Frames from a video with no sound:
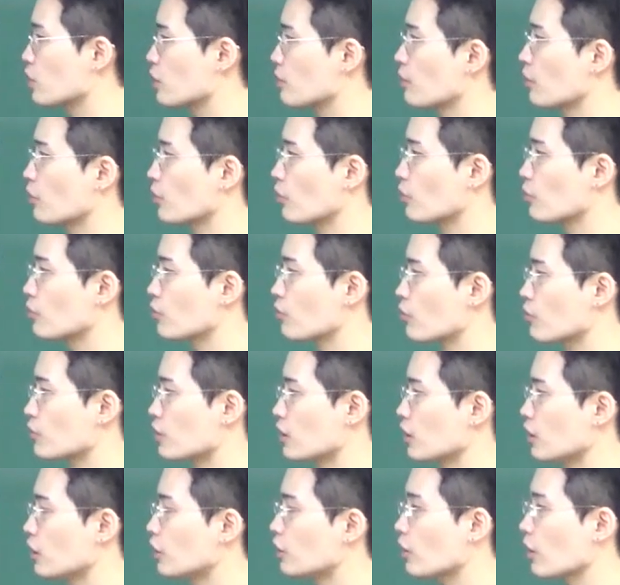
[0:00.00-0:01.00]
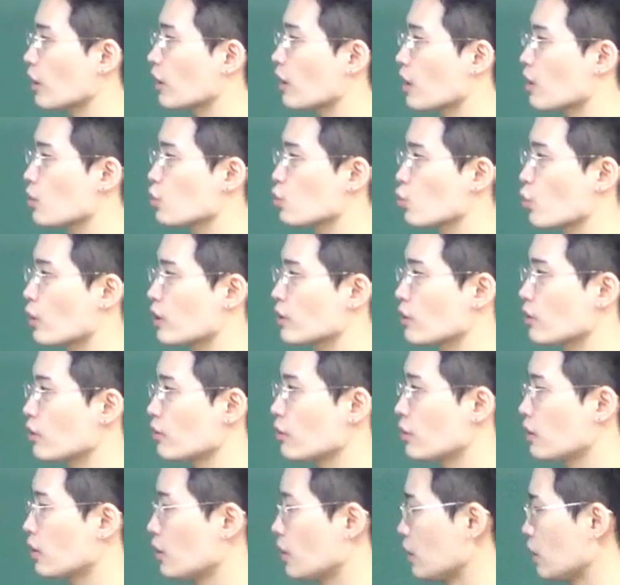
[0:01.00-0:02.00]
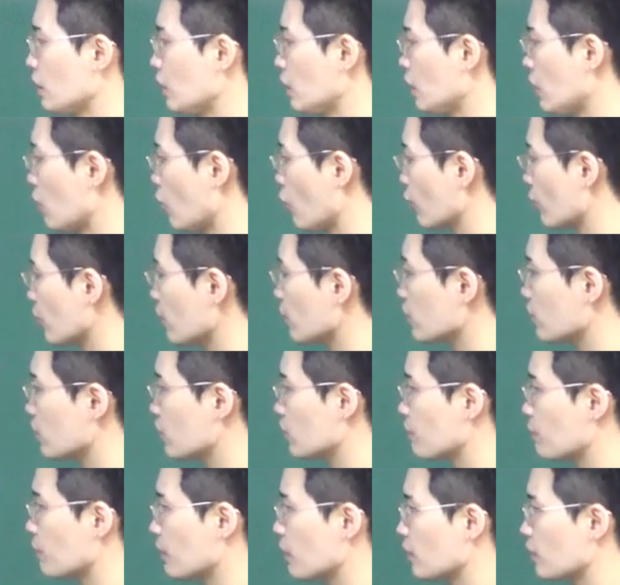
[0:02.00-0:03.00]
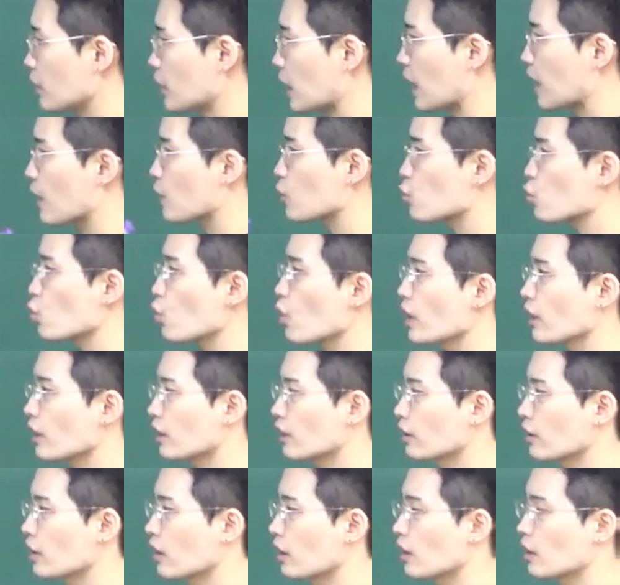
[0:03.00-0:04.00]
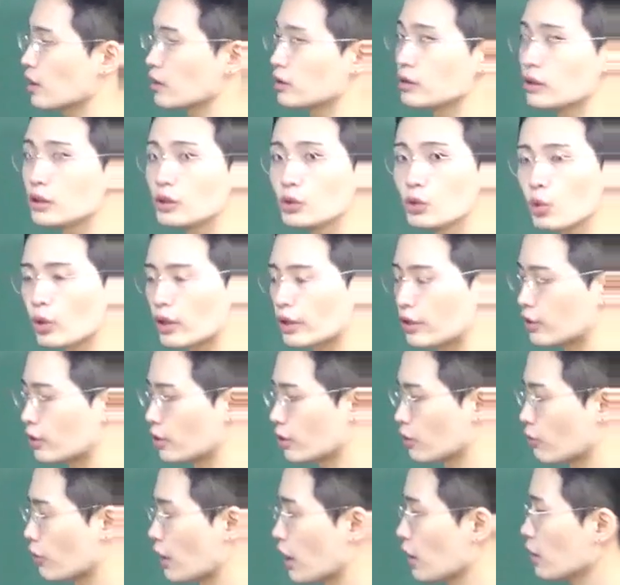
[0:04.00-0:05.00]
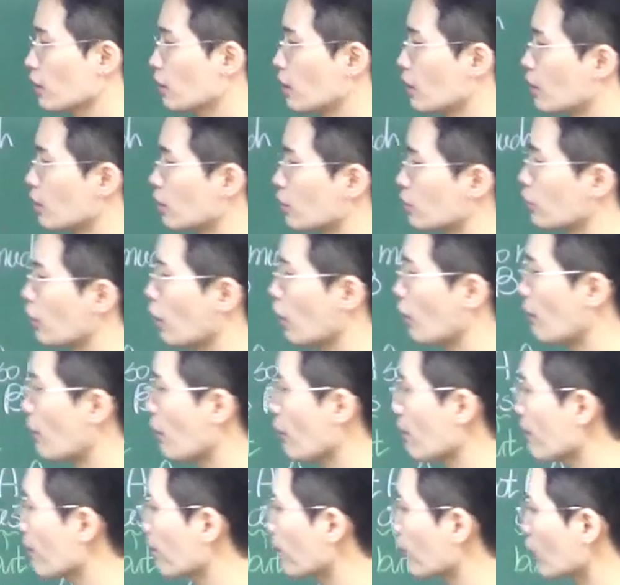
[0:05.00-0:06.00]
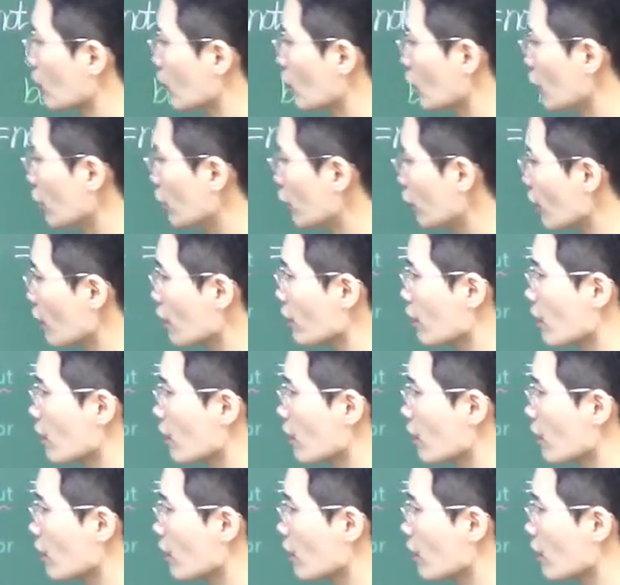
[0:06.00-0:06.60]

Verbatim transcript: 집어넣은 거지 이때 강조해서 이 against B를 강조하겠다라는 의도가 있는 거야 그 다음에 이때